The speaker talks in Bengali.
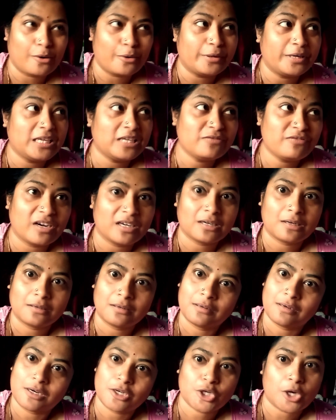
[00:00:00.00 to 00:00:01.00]
যায় কারণ ইনভার্টার
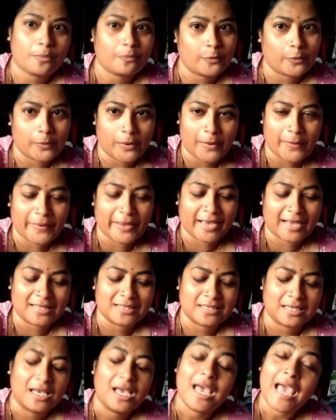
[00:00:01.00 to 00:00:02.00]
সব খোলা হয়ে
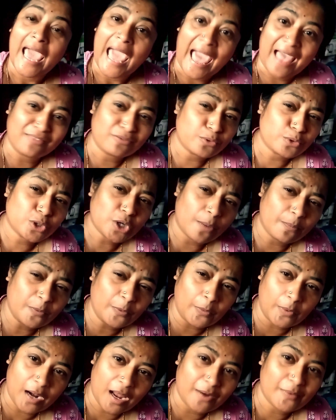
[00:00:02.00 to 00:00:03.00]
গেছে এত সব
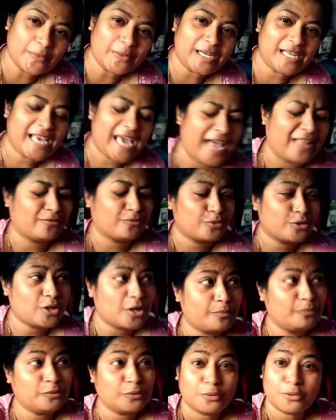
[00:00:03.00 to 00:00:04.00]
খোলাখুলি এত
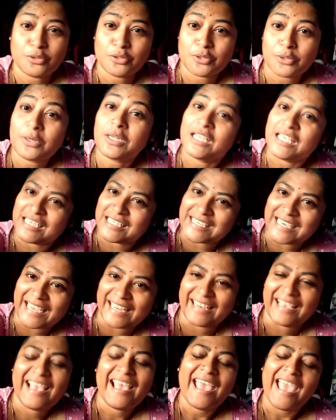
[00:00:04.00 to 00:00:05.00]
সব তোরজোর
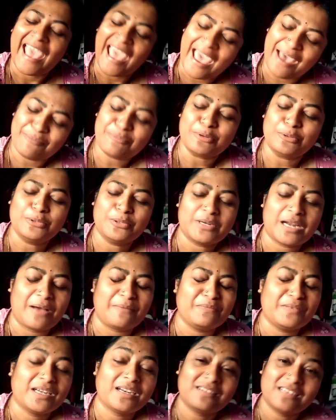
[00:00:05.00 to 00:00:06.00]
কিসের হ্যাঁ বন্ধুরা
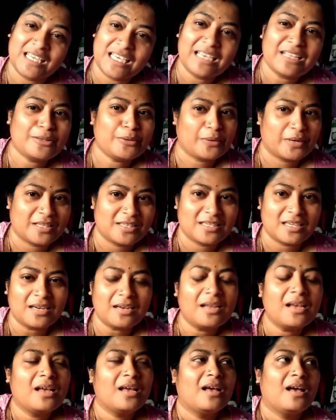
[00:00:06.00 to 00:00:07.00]
আপনারা ঠিকই
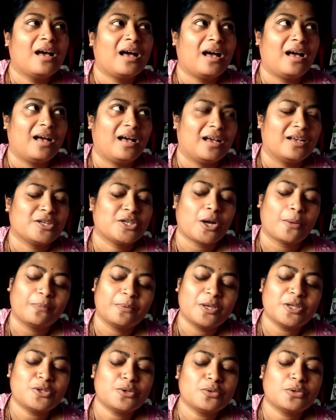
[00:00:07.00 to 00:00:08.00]
ধরেছেন সব
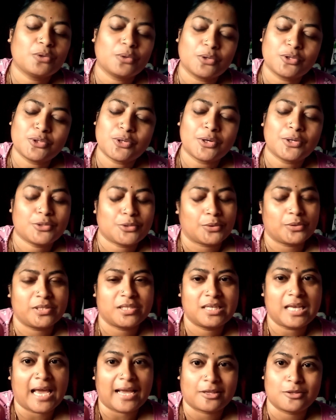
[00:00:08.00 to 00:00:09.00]
কিছু তোরজোর
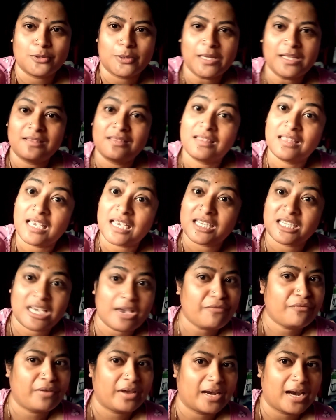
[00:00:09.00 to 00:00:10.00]
চলছে অ্যাকচুয়ালি
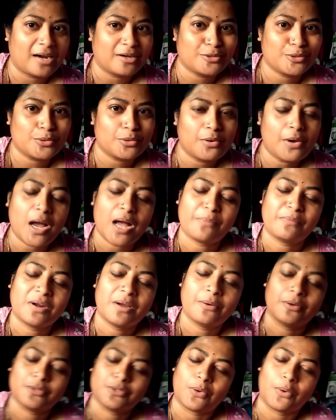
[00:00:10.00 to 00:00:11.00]
দেশে ফেরার জন্য
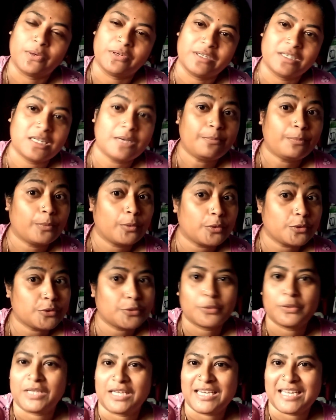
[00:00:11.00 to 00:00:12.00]
আমরা অলরেডি
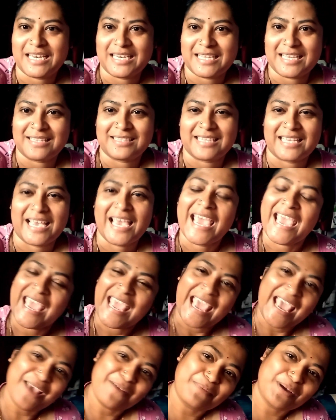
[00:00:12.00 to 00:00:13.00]
প্রস্তুতি নিয়ে নিয়েছি
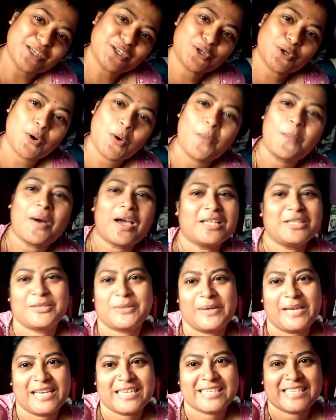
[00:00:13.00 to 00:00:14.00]
এইবার সময়
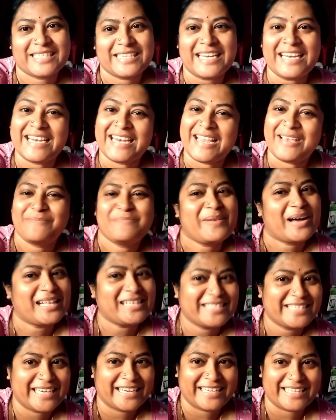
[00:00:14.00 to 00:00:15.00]
চলে এসেছে
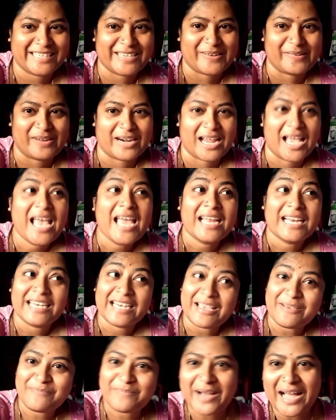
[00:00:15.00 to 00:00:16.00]
নেপাল ছেড়ে যাওয়ার
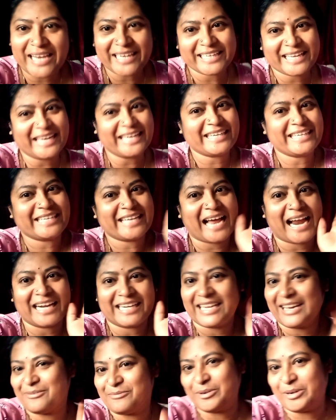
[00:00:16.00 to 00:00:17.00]
নেপালকে
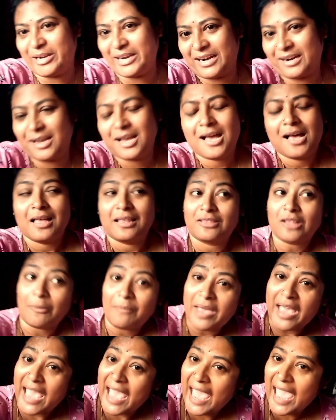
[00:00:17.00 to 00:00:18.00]
টাটা বলার
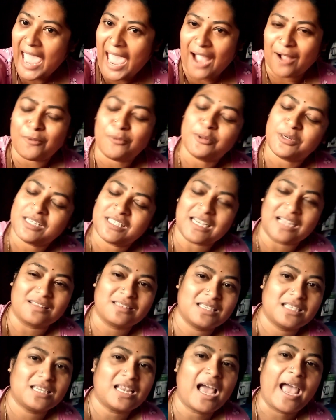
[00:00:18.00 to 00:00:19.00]
তবে হ্যাঁ এখনই
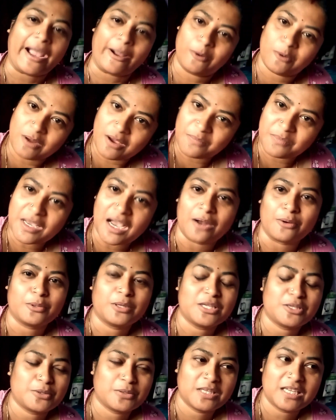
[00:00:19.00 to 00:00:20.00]
যাচ্ছি না এখন আমি আরও
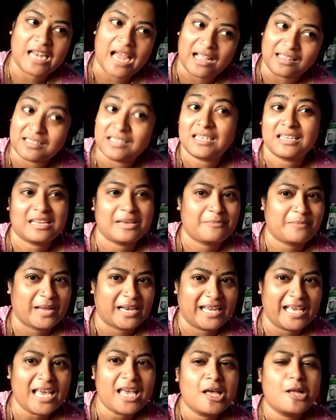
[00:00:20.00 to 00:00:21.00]
কিছুদিন আছি
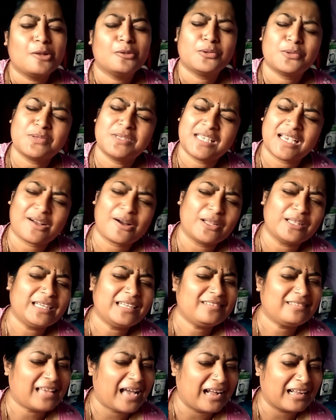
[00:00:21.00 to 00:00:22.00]
নেপালে তো যে
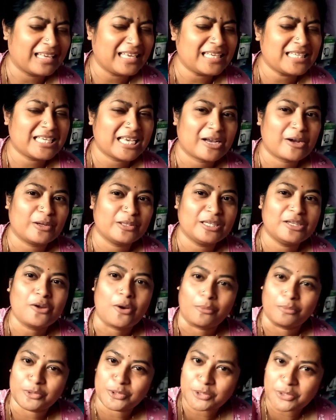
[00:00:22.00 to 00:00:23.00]
কদিন থাকি সে কদিন
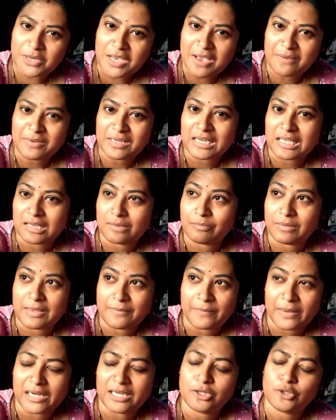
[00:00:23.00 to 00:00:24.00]
অবশ্যই আমি
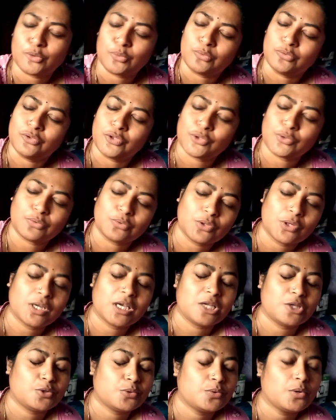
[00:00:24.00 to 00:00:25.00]
নেপালের সুন্দর সুন্দর
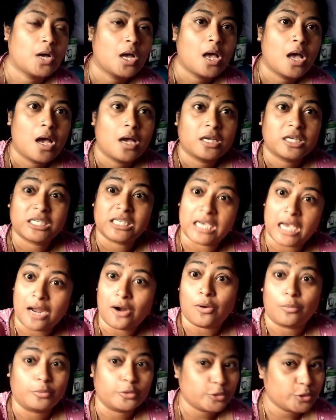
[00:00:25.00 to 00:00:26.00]
কিছু
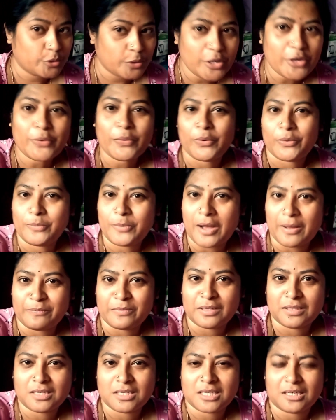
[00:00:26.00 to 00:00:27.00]
শেয়ার অবশ্যই করব
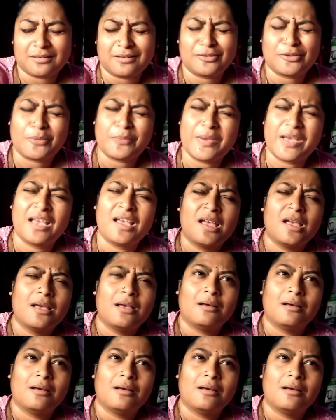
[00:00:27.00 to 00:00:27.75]
আপনাদের সাথে তবে